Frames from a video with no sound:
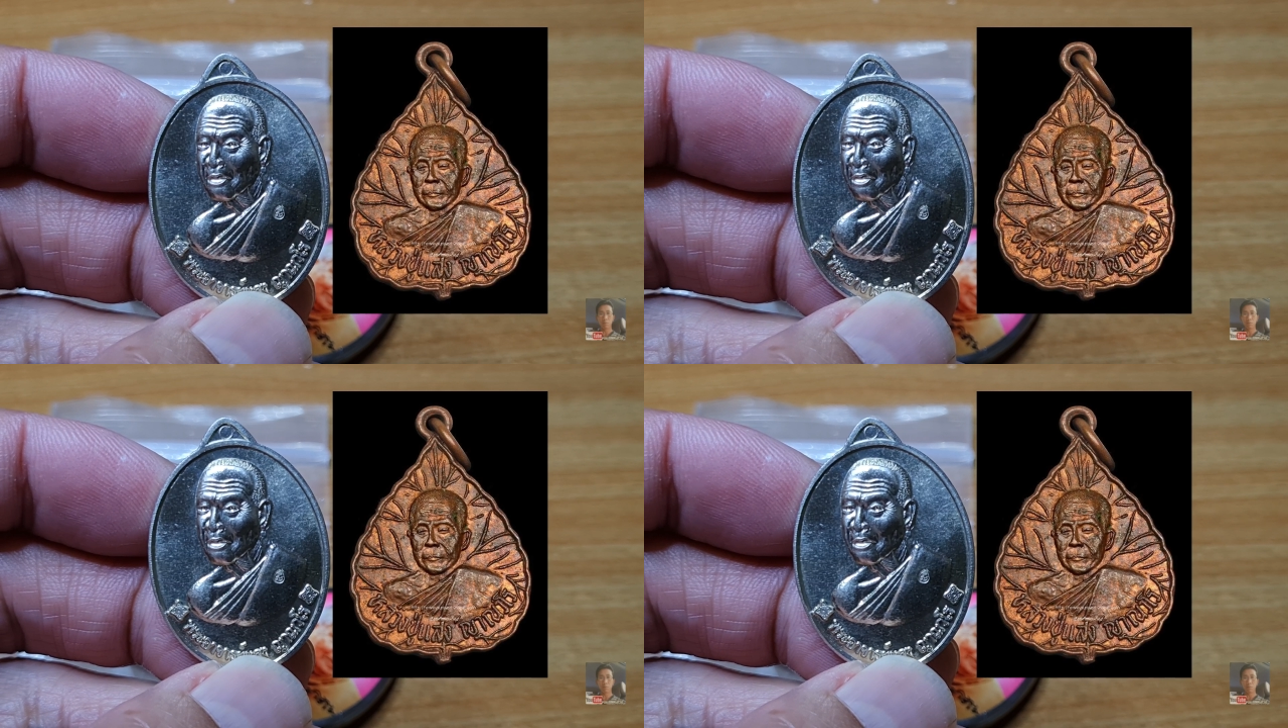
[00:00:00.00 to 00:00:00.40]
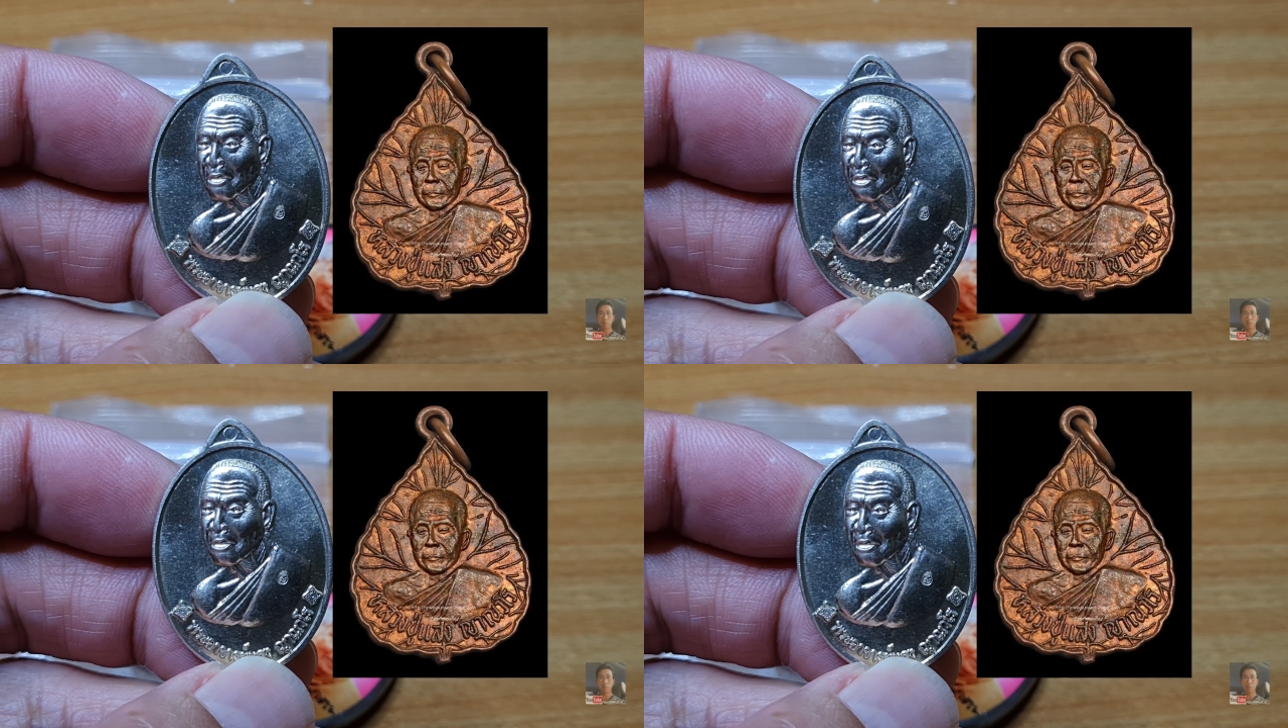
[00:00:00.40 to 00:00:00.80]
สี่ห้า
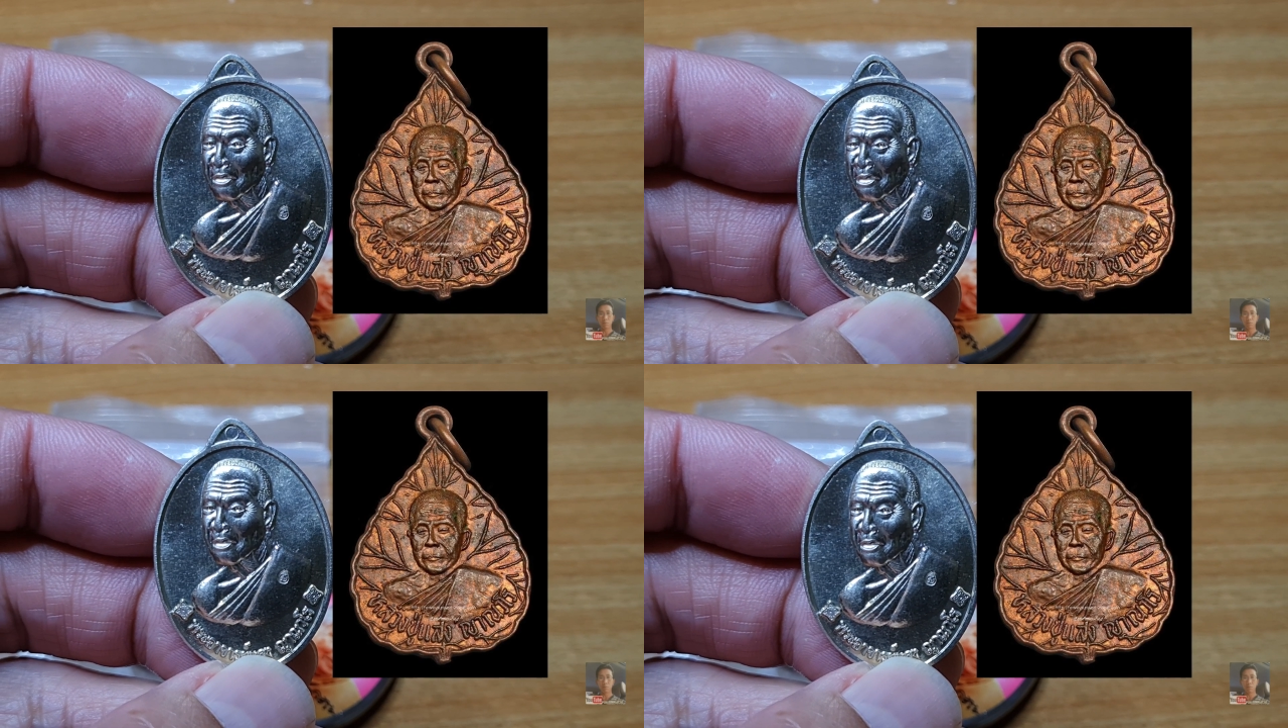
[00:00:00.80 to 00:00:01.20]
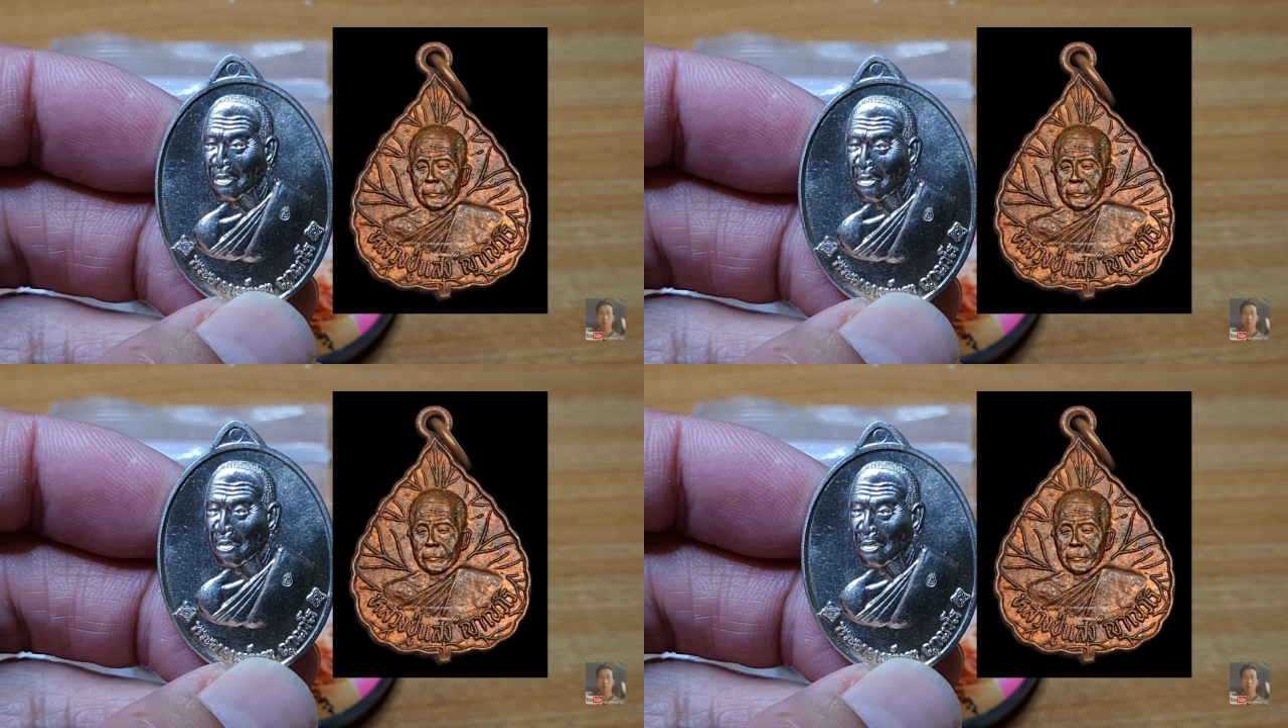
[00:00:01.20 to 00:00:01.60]
พันกว่าบาท
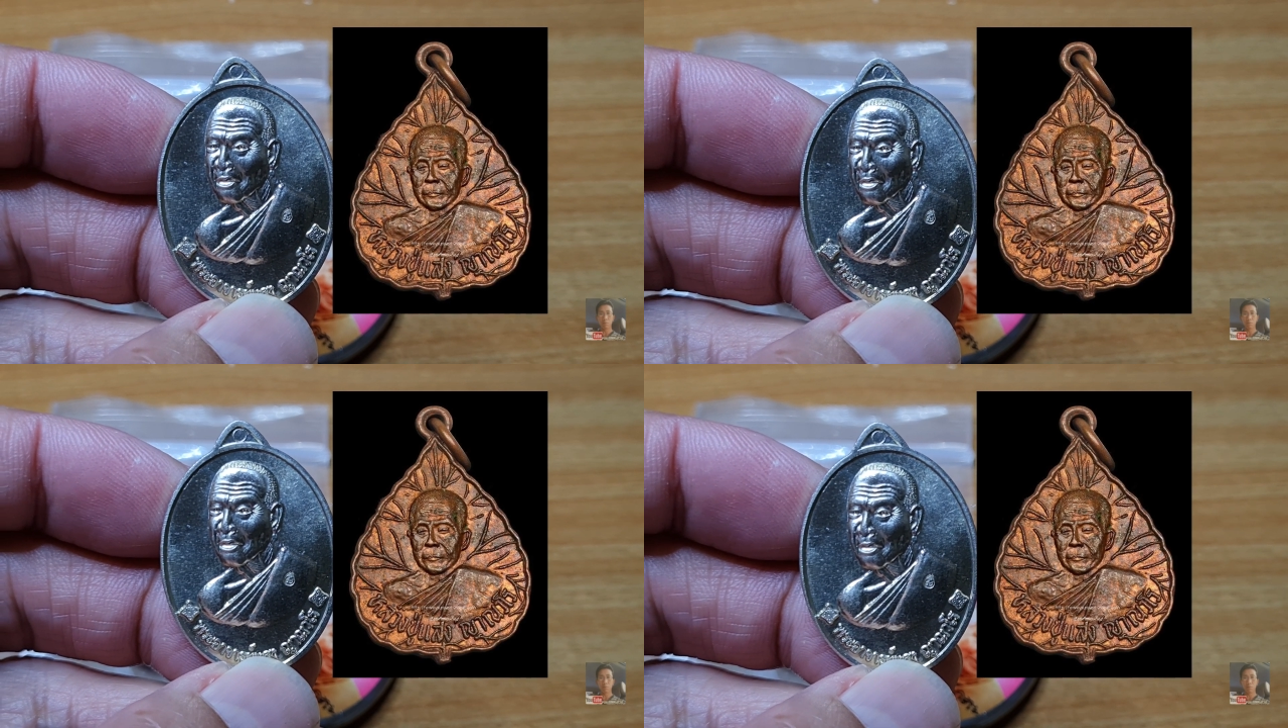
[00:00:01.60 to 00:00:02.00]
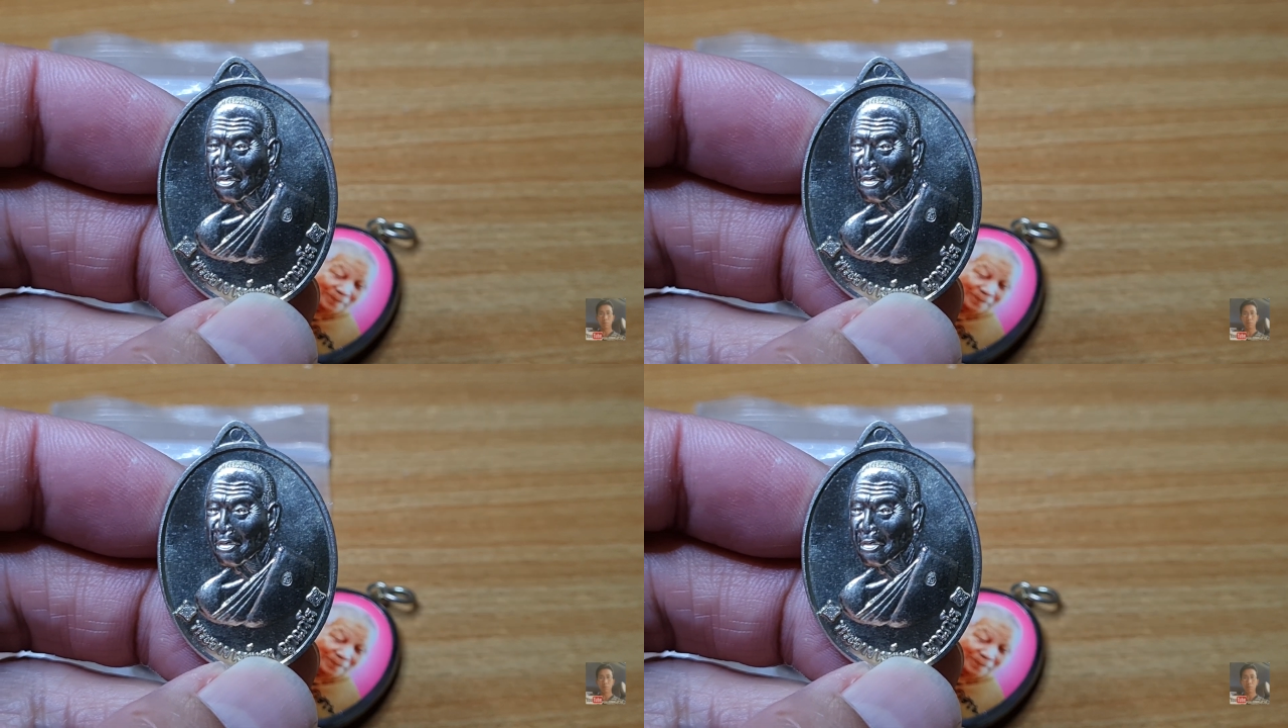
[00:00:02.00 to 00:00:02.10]
ที่เล่นหากันอยู่